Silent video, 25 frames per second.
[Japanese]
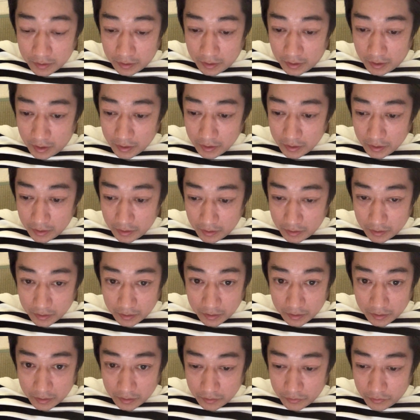はい
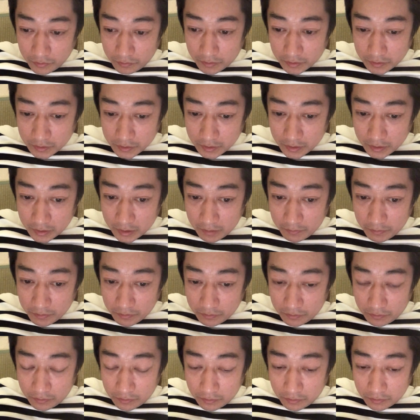えー、今日はですね
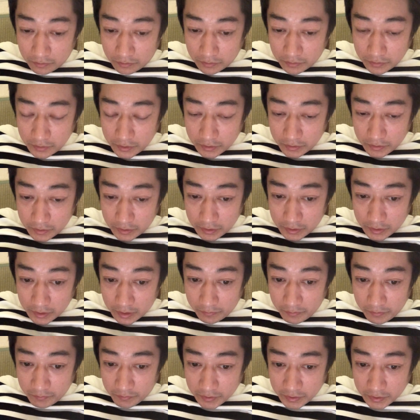タバコについて調
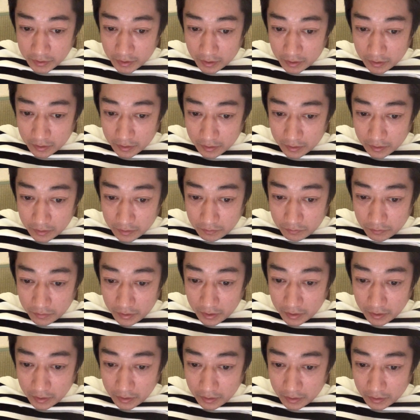べましたの
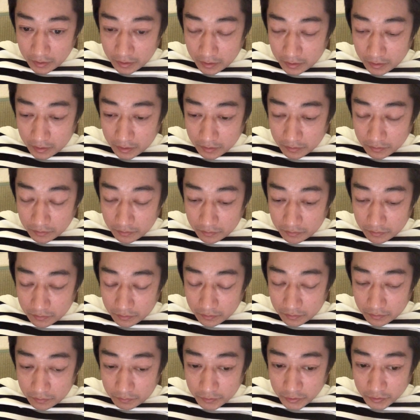で、えー、っ
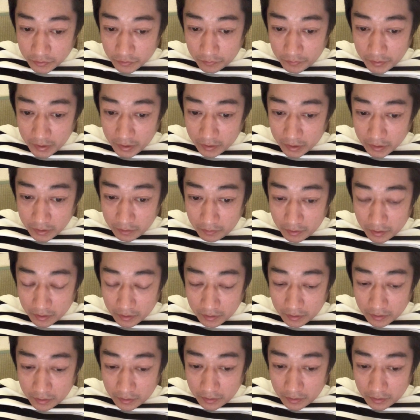ともし興味ある方は、